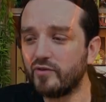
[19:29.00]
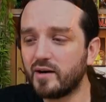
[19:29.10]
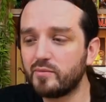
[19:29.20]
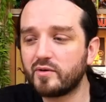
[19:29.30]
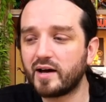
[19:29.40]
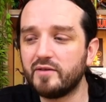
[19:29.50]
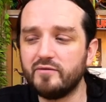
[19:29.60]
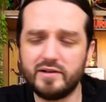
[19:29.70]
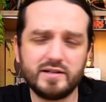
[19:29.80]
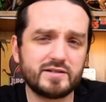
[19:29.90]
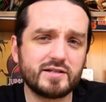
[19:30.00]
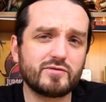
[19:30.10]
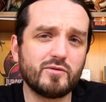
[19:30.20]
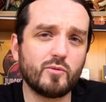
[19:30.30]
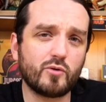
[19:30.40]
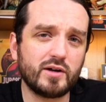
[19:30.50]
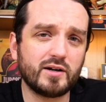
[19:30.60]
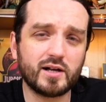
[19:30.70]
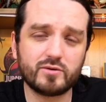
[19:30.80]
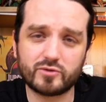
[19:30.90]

Färbung ein wenig sich vom Original